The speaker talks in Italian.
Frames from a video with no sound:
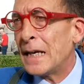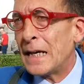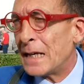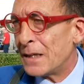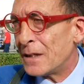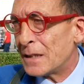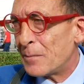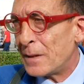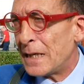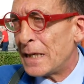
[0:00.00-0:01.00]
è arrivato a
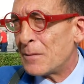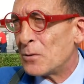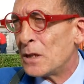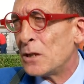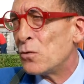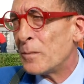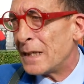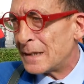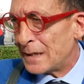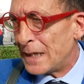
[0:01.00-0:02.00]
Palermo nel
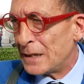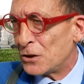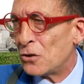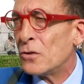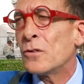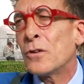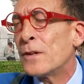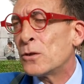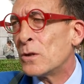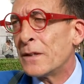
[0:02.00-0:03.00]
2016, io ho
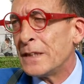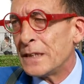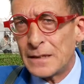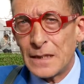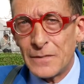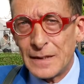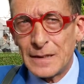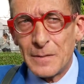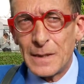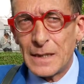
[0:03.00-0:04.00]
fatto una video
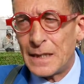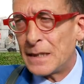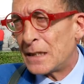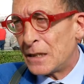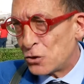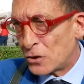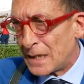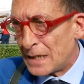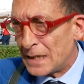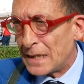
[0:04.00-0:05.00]
intervista per il
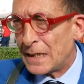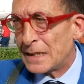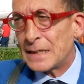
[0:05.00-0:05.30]
telegiornale